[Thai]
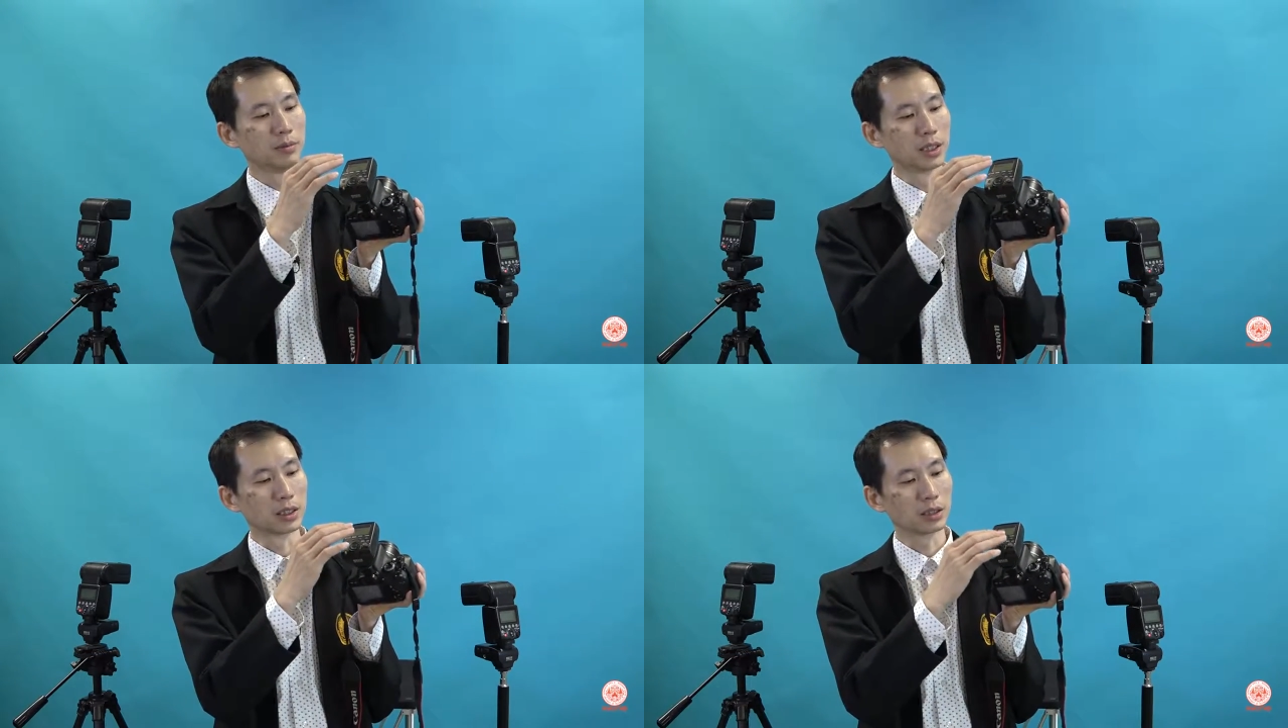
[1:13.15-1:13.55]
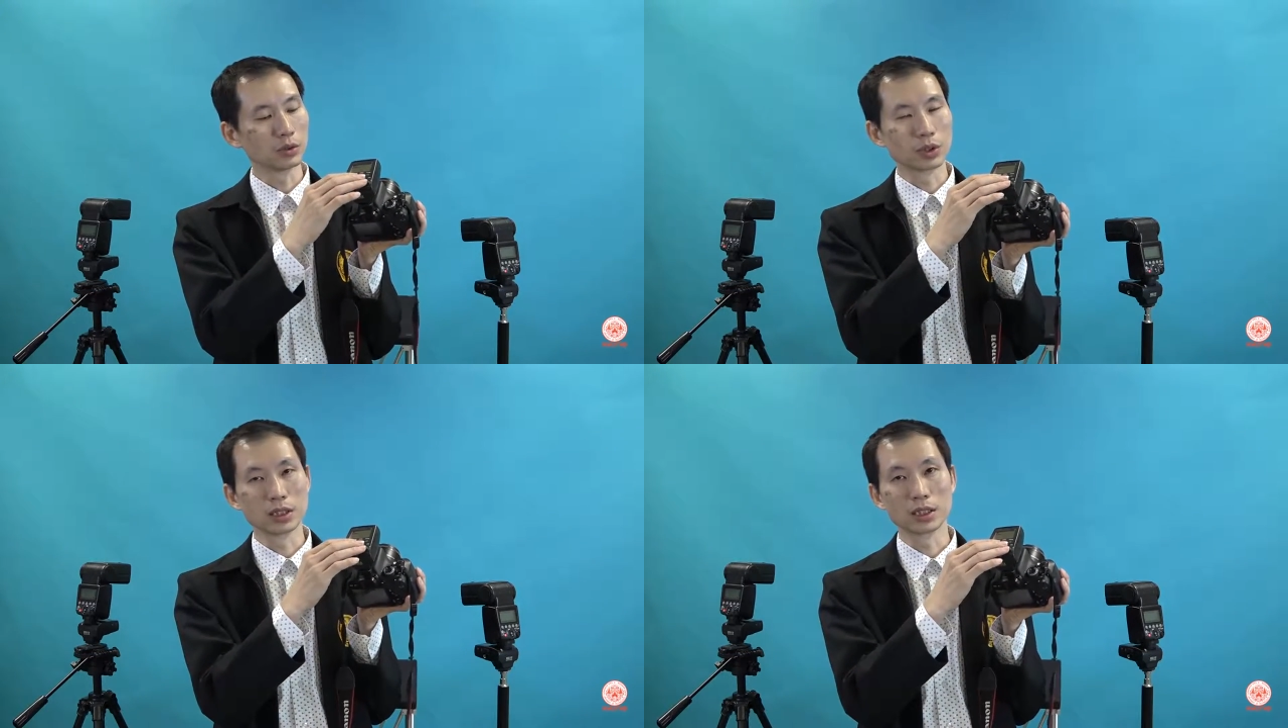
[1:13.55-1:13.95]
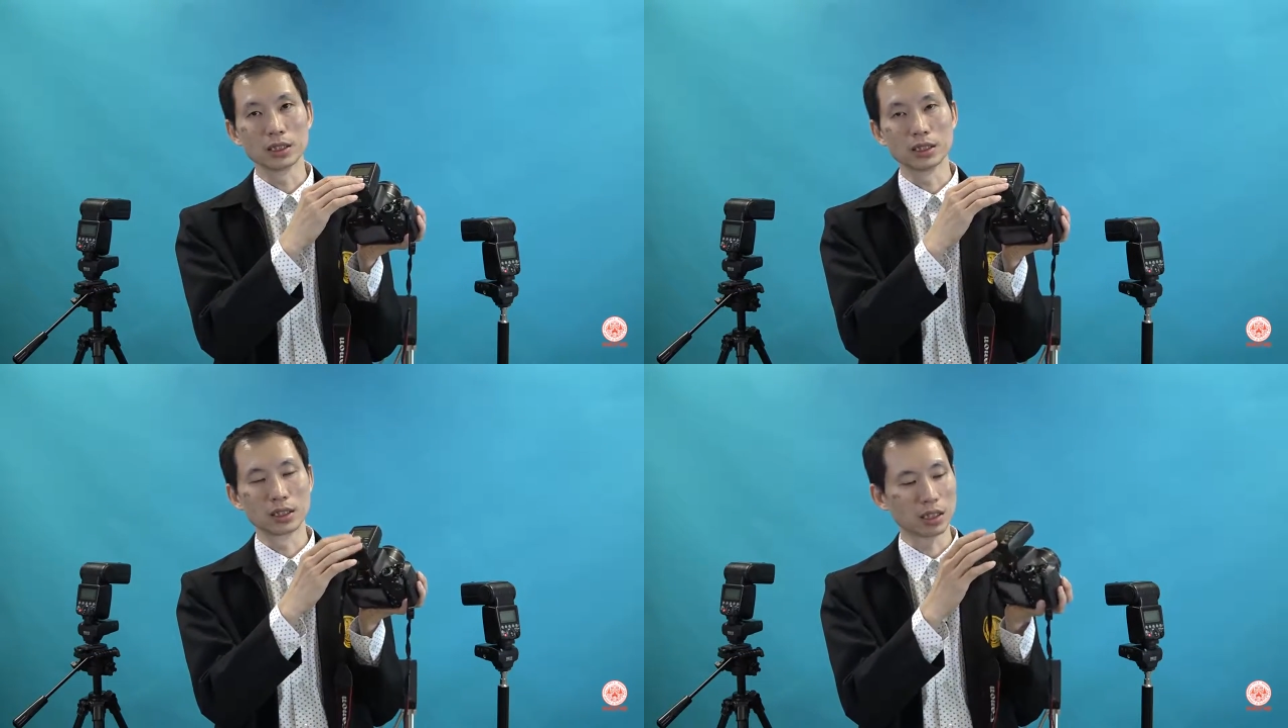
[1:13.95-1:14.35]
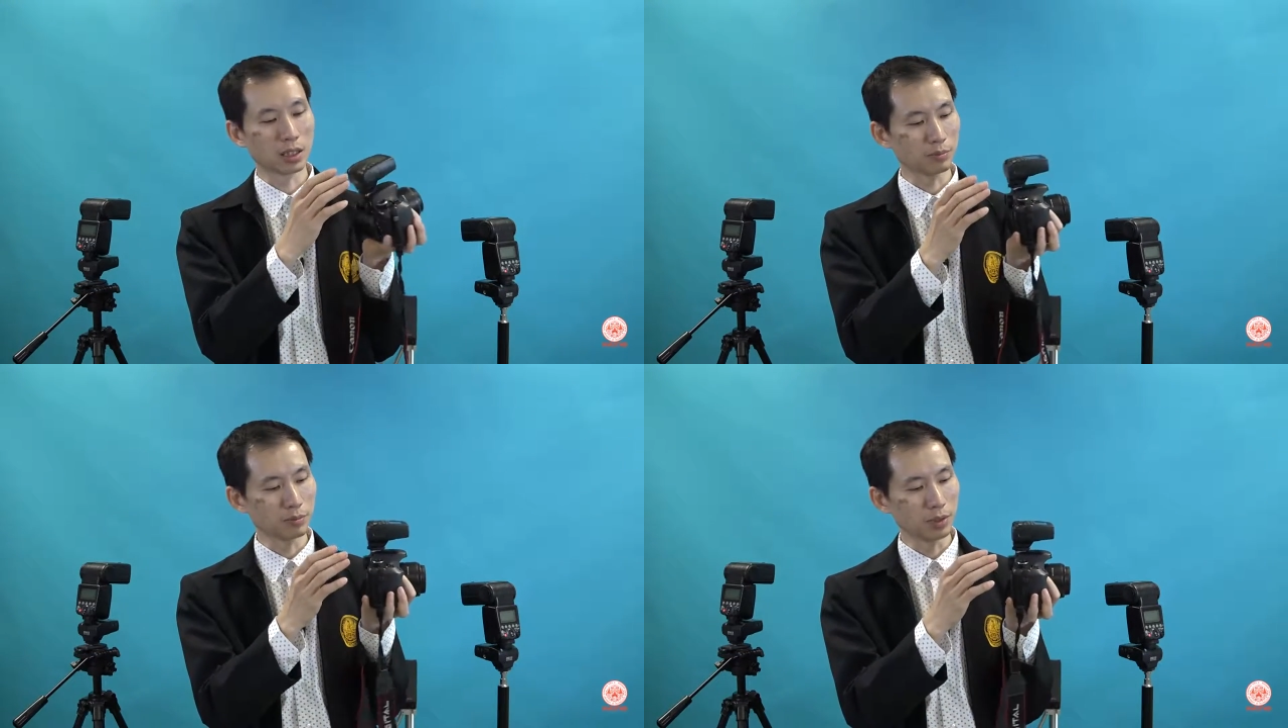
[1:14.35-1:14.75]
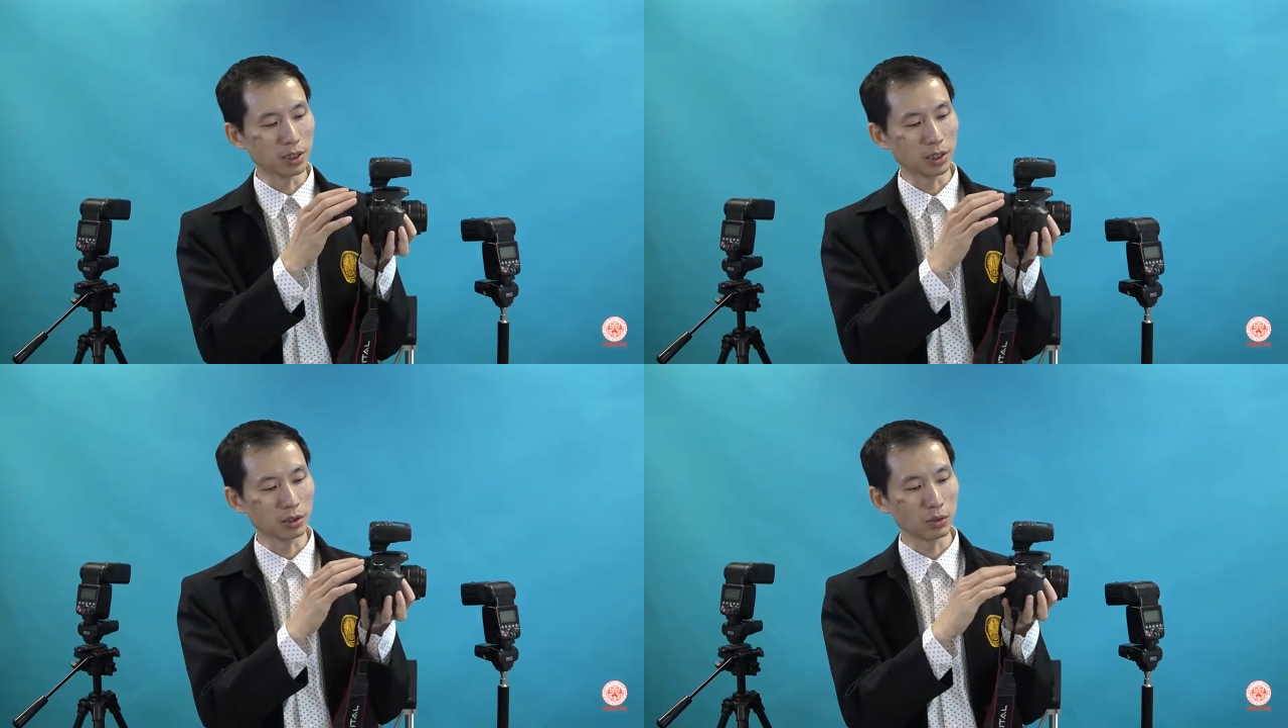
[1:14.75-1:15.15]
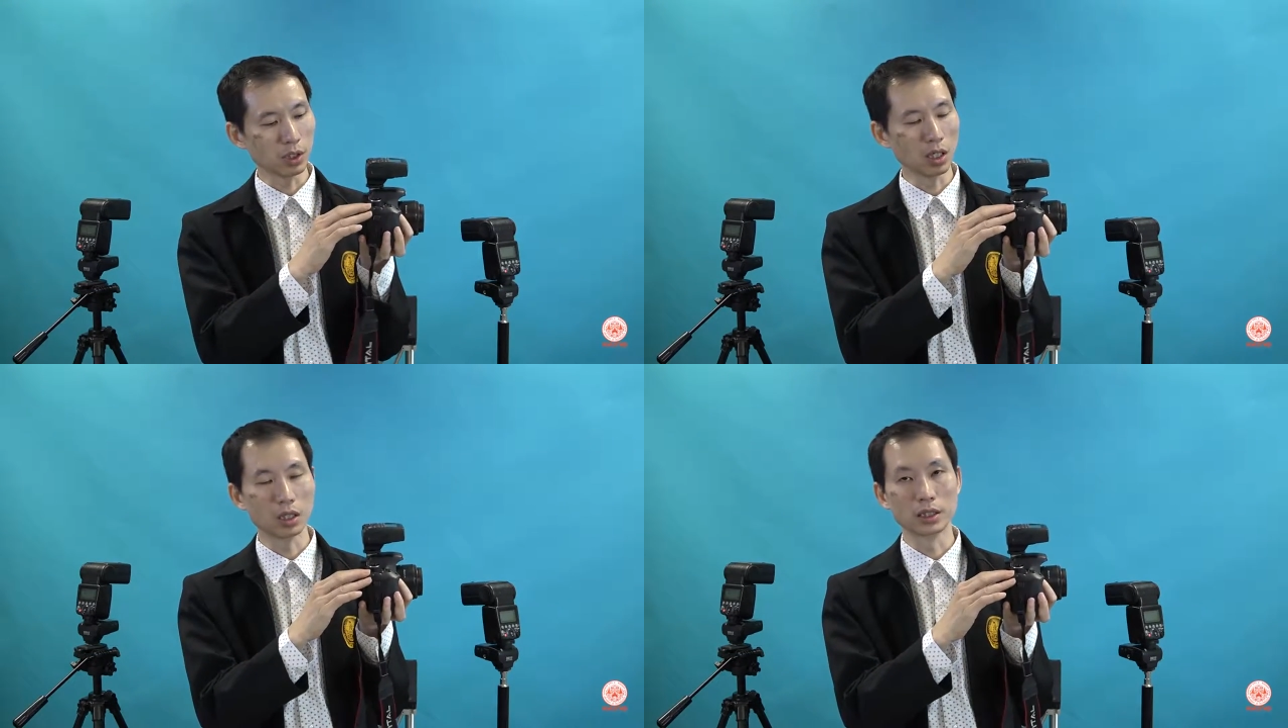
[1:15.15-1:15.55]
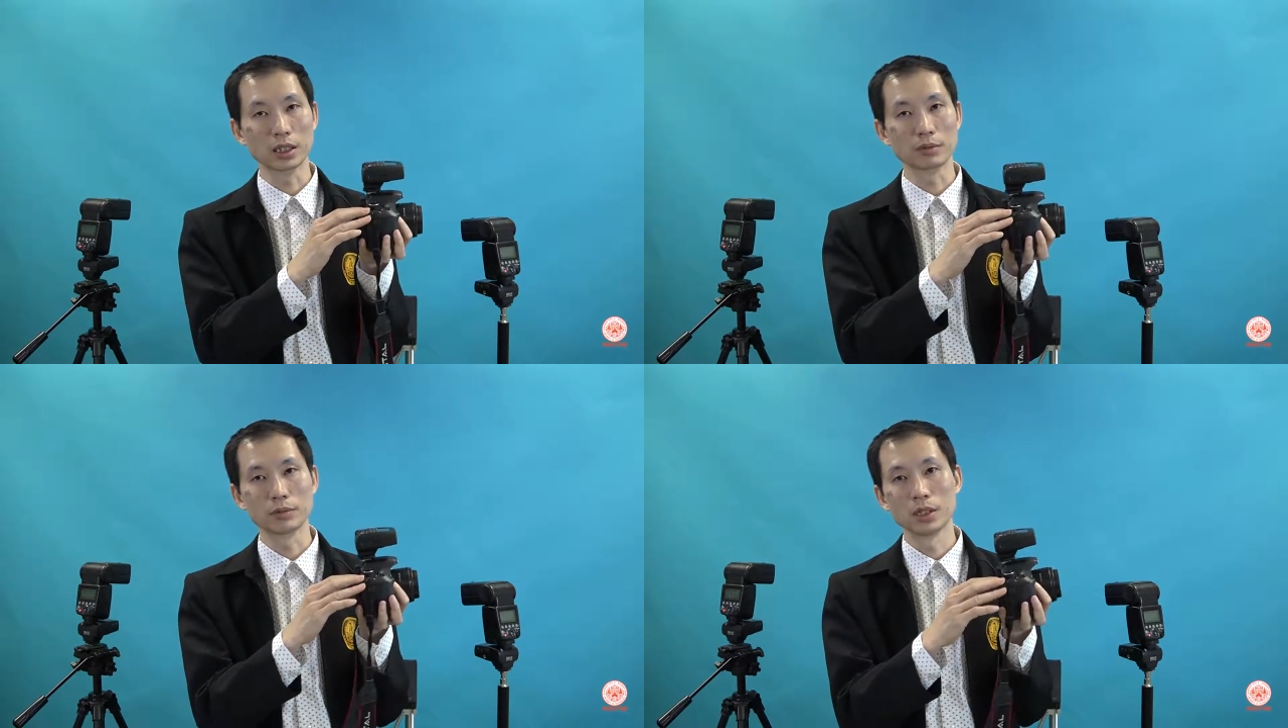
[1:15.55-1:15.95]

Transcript: เปิดทั้งตัวทิกเกอร์นะครับ เปิดทั้งตัวกล้องนะครับ